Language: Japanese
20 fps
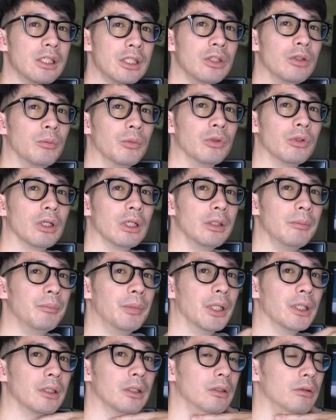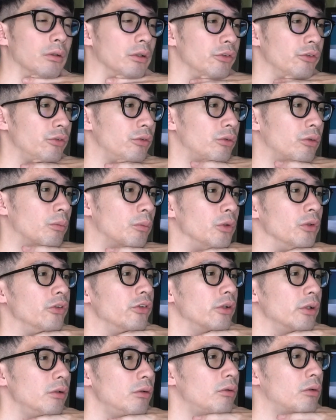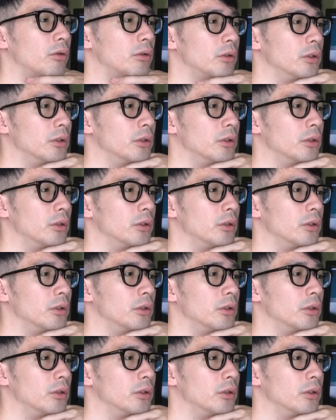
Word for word: じのものがいっぱいあったりとかすると思うんですけど